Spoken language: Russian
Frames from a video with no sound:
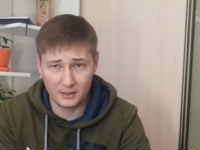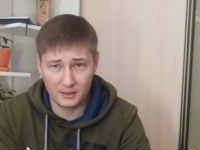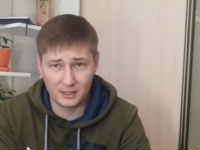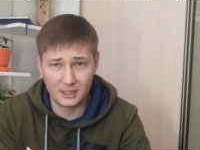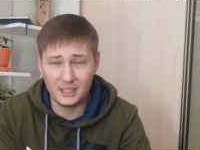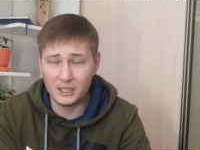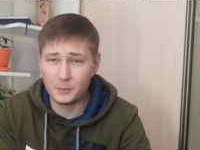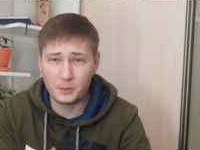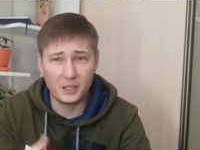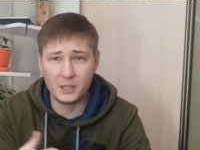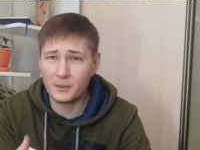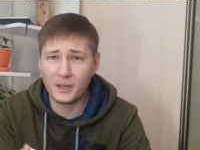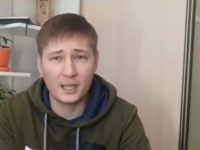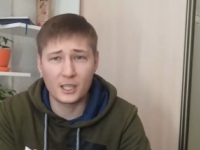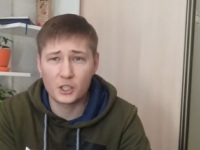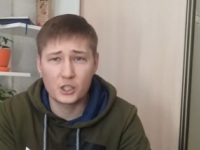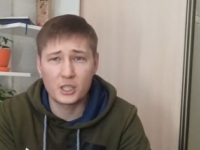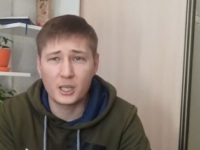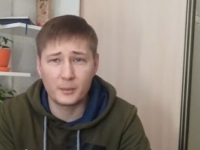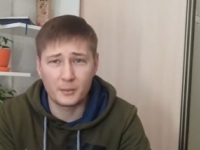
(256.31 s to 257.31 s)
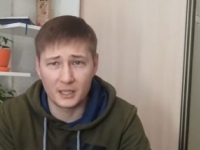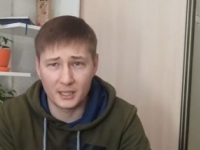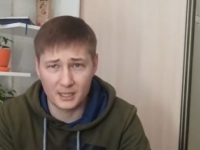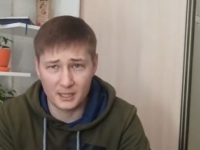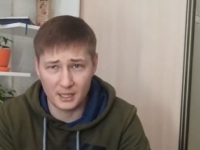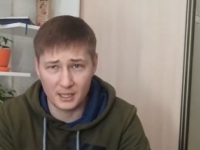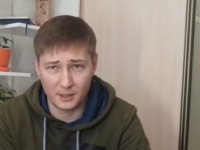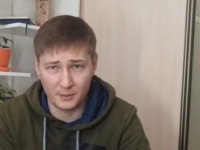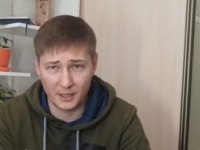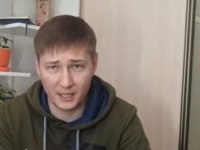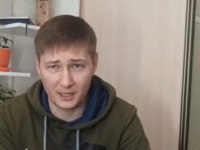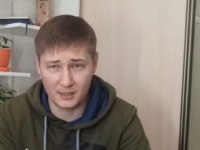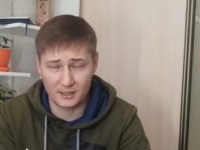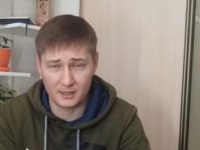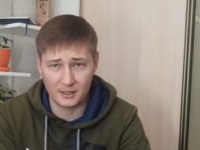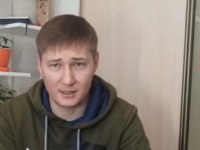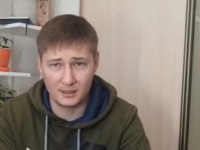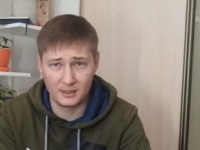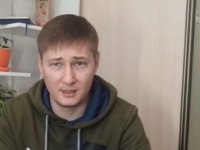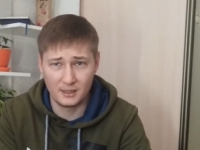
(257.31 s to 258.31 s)
Ты не понимаешь, чем она
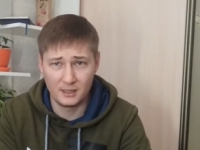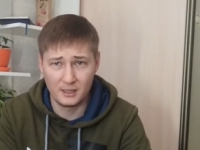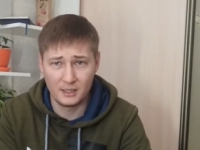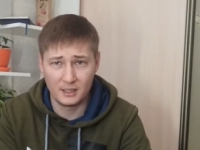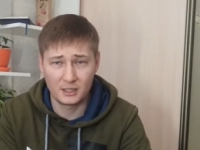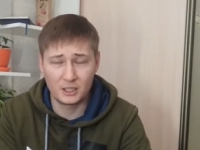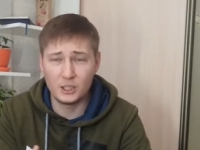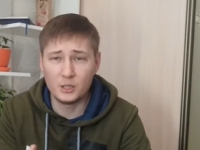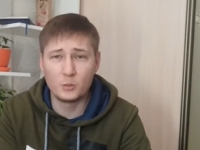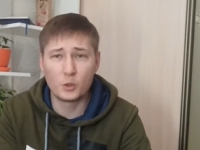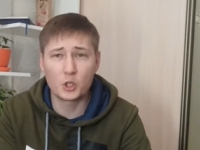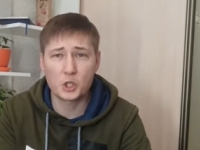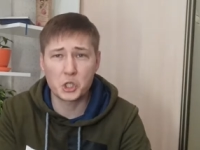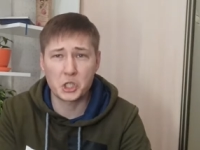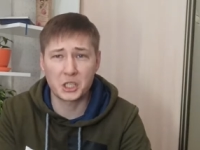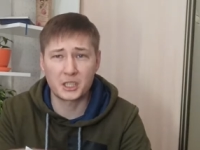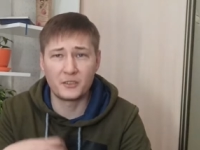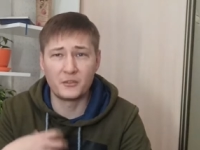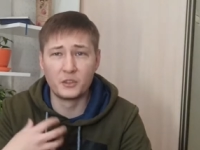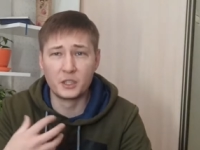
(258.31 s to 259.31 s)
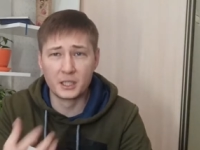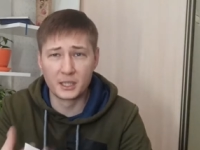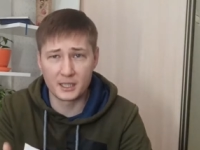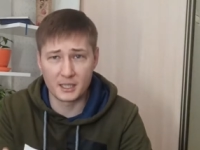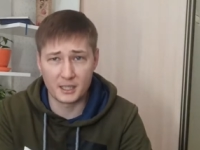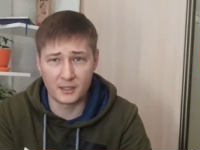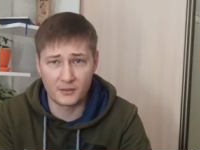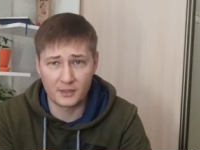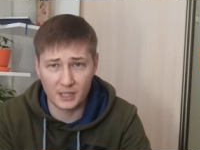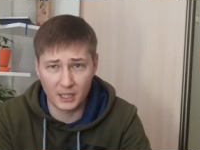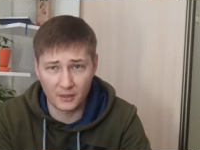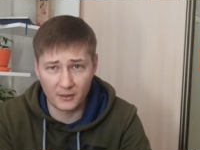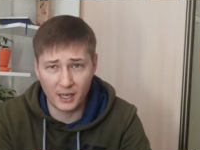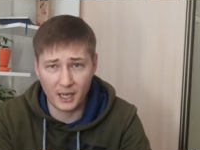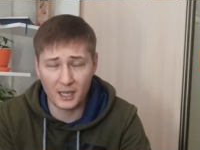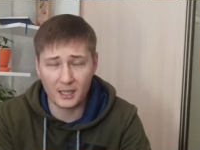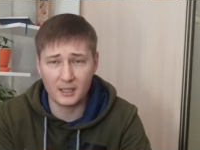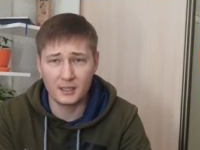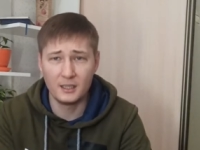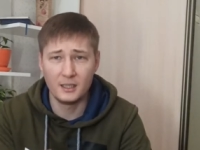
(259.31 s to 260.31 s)
занимается. Ты не можешь это выразить в
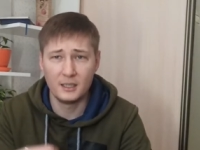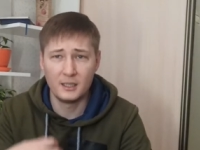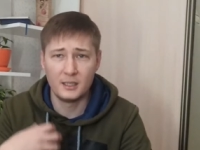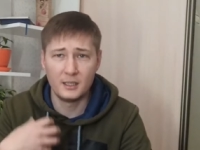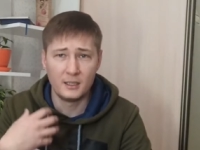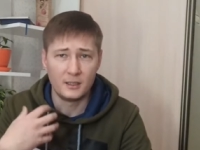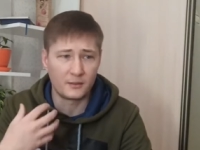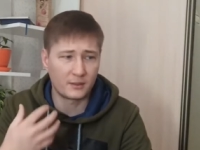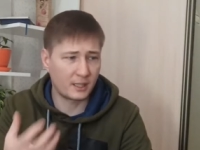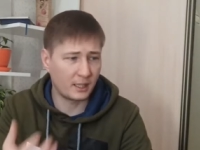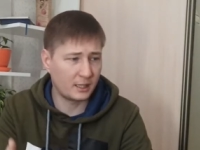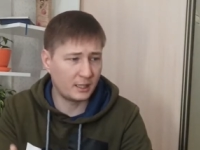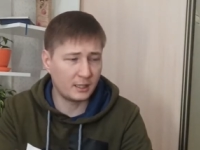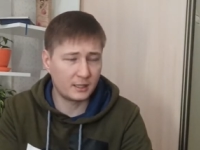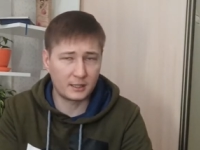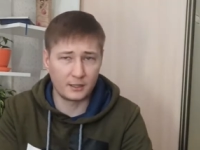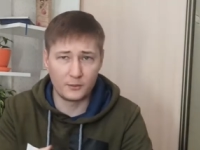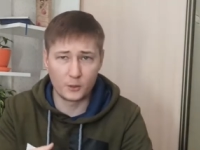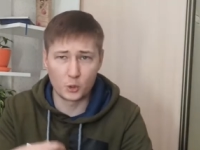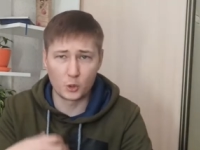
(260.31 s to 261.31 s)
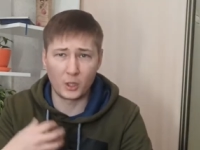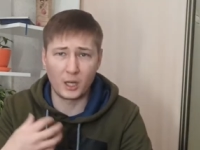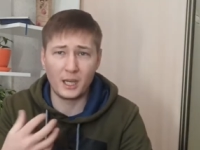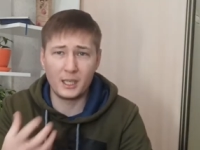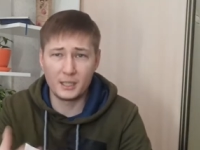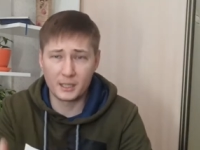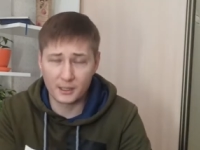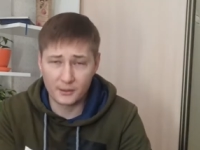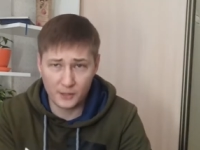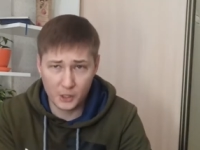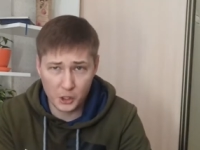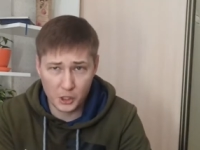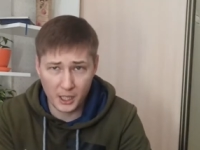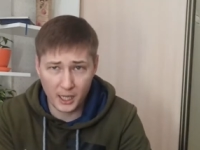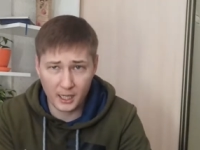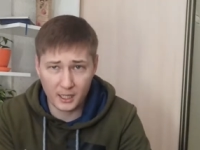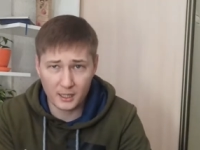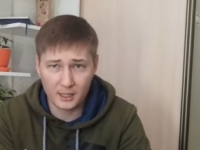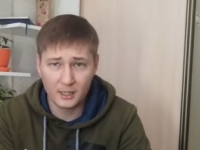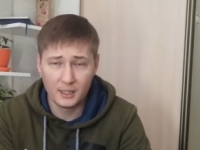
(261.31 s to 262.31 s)
словах, в каких-то визуальных
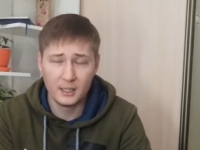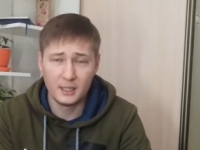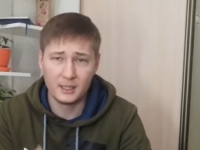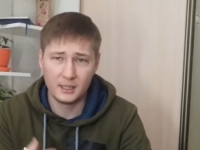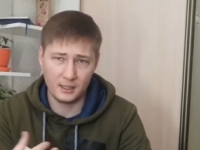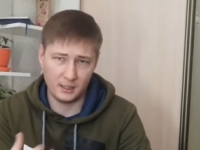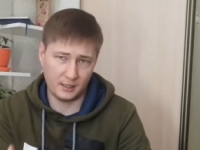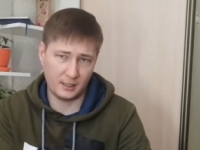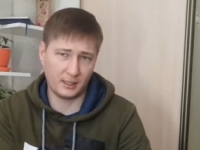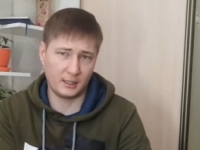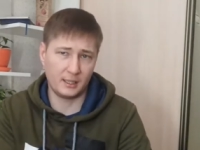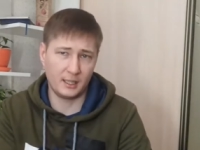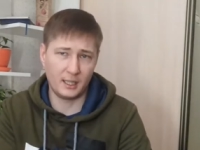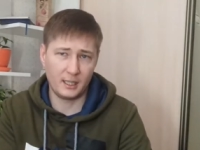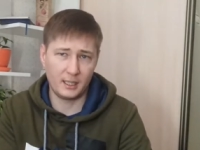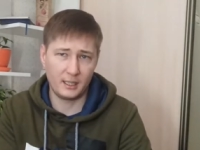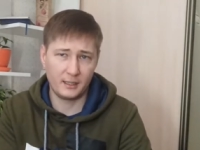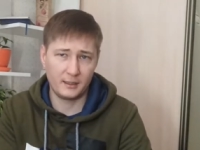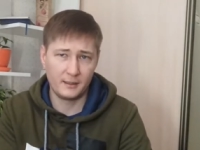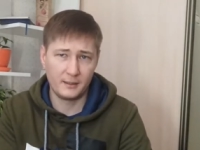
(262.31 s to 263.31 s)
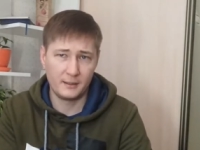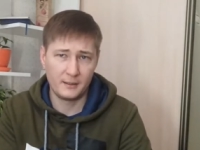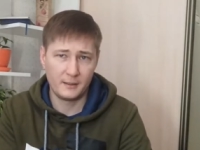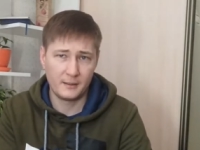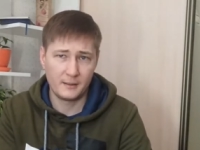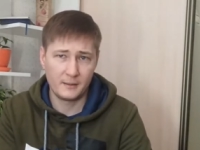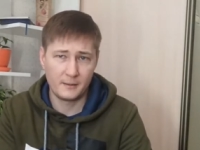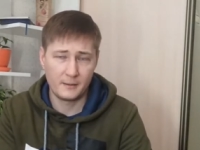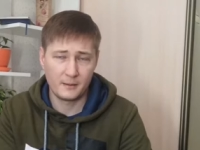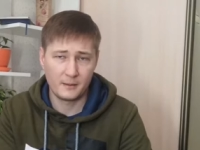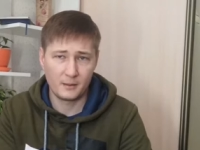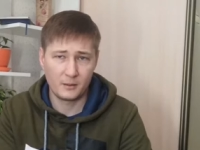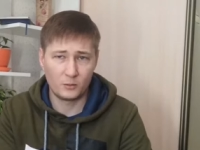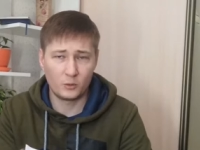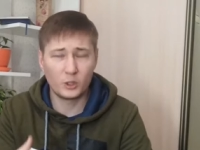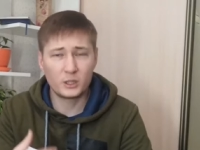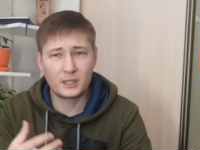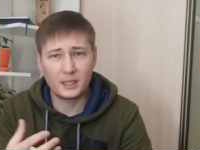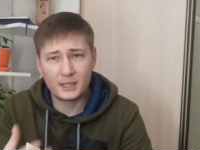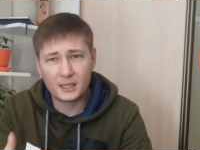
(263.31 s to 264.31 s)
вещах и так далее.
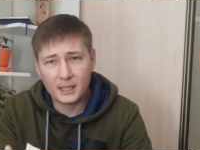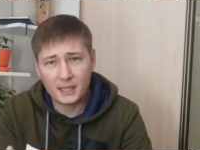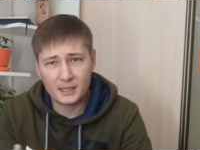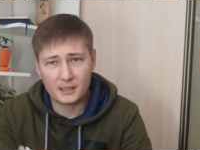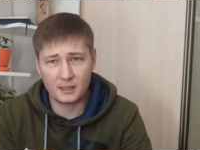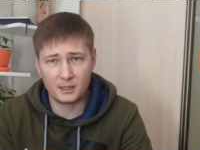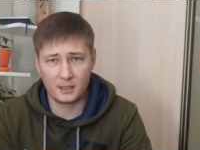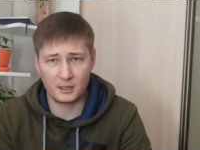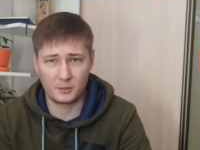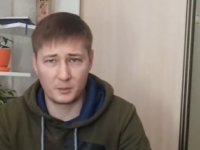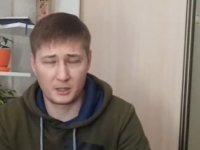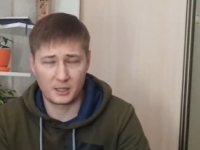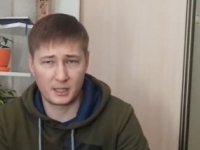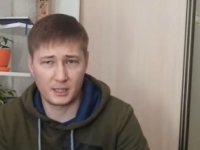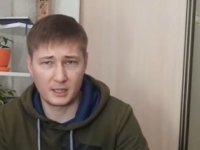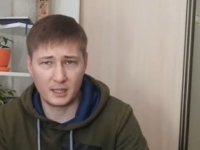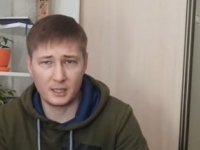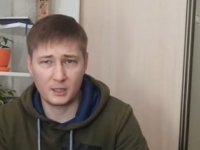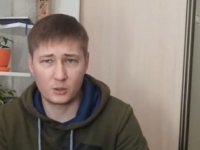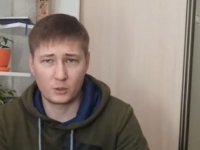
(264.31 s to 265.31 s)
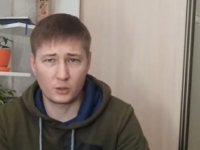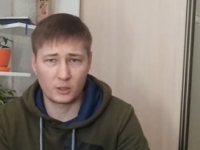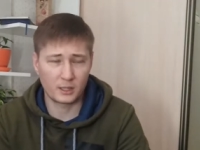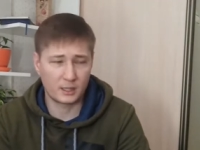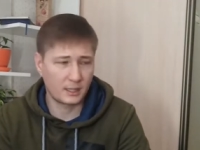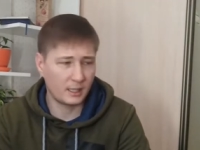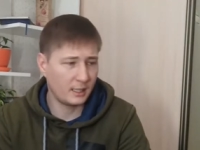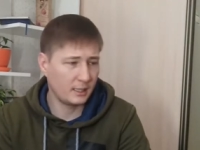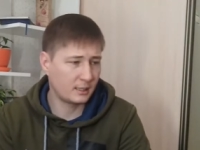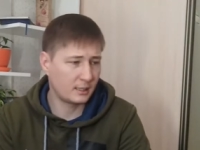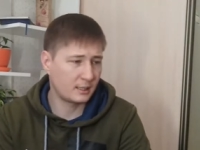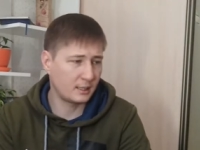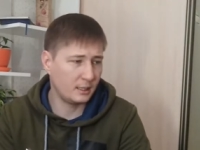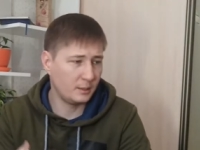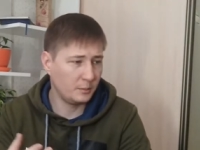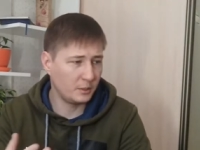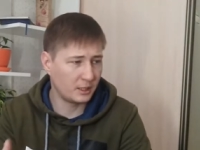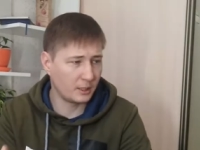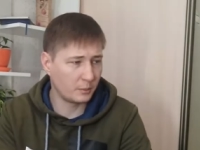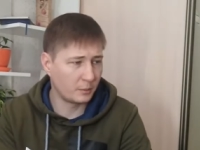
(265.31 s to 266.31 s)
Вот это хотелось бы сказать, что касается
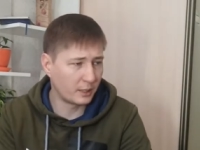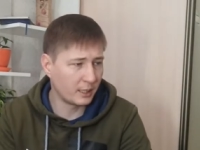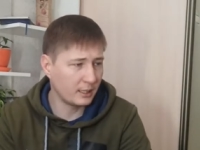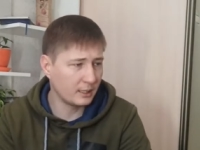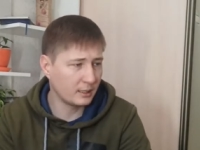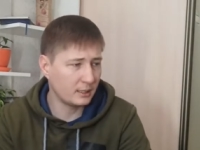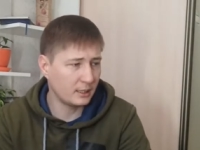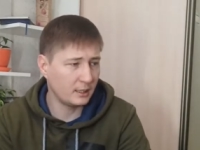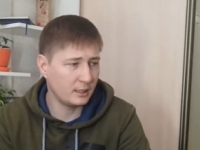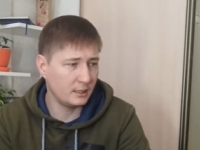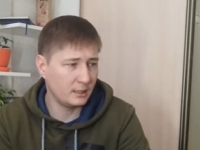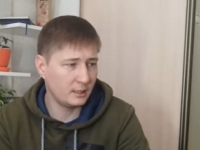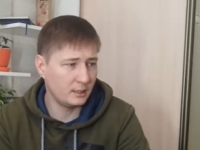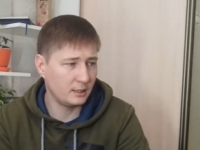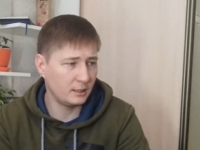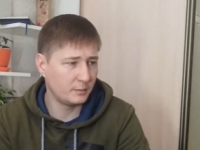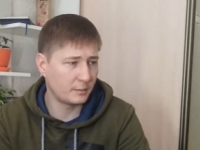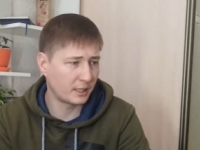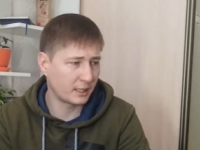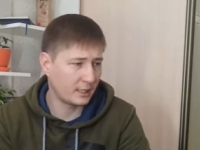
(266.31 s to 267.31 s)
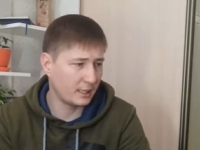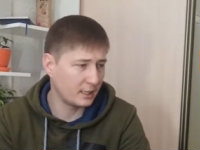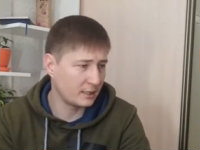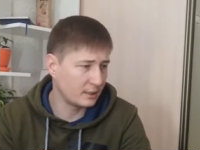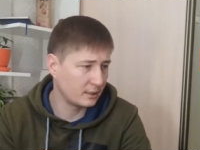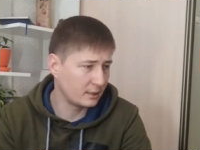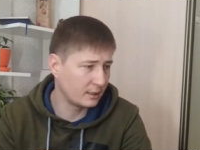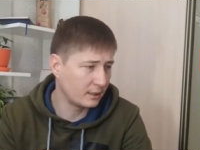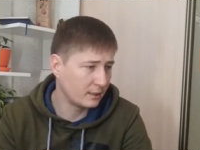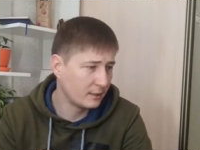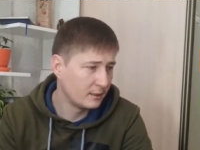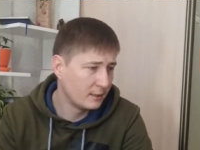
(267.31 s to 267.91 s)
именно бренда и маркетинга.